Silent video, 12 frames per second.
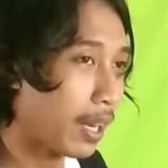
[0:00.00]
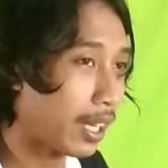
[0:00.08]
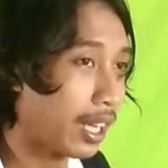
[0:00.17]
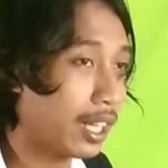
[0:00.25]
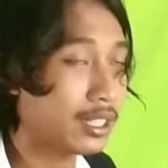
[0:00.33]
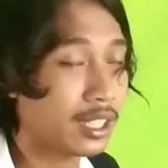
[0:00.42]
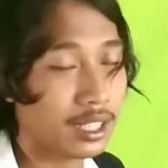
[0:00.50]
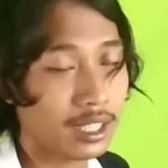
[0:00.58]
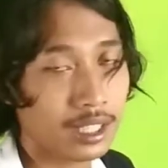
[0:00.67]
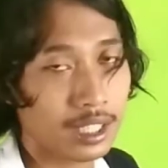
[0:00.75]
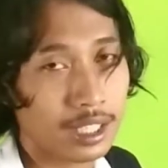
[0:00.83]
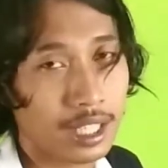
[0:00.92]
pakai headset
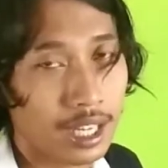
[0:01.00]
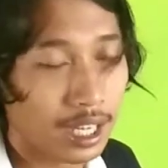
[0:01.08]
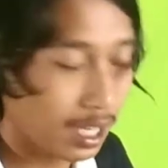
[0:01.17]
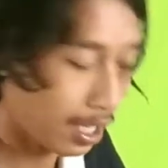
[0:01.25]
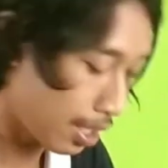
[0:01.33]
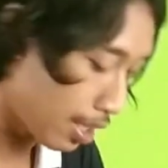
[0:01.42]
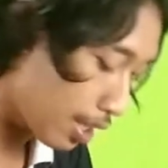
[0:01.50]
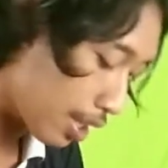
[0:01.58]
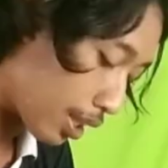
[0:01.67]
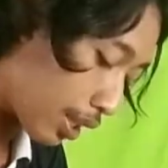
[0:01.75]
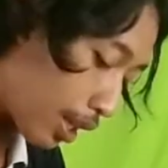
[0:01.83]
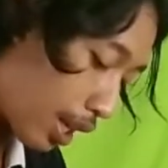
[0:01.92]
ketika
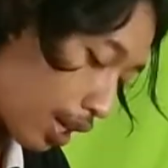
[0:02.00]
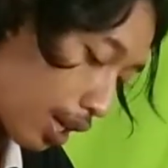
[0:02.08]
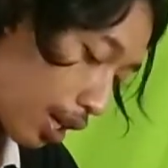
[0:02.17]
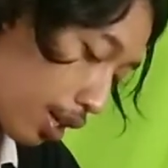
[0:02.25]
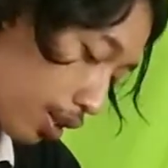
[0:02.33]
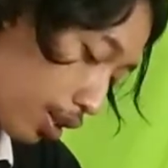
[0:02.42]
kita